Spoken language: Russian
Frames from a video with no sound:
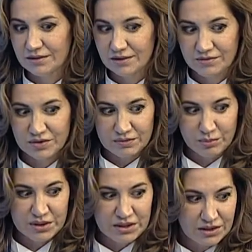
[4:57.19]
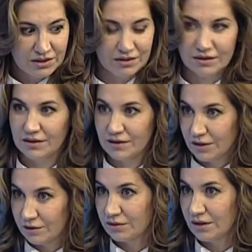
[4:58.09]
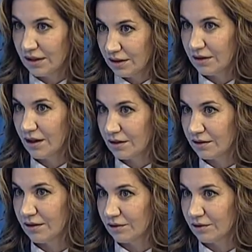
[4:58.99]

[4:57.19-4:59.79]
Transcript: это портреты легендарные. Как, легендарные,